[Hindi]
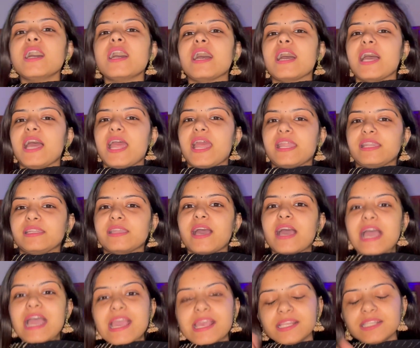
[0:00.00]
एंड
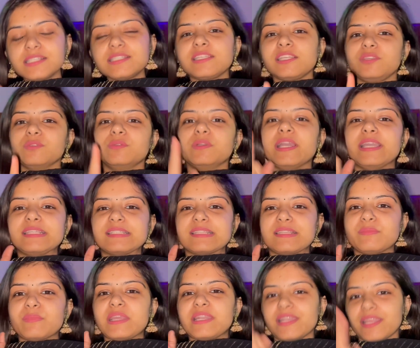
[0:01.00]
आई विल सी यू गाइज
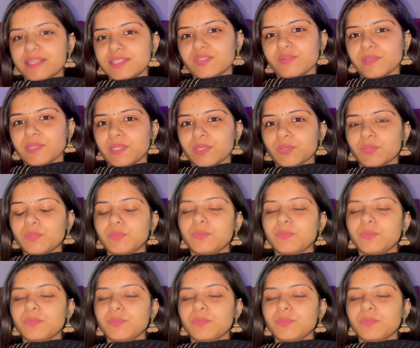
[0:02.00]
इन माई नेक्स्ट वीडियो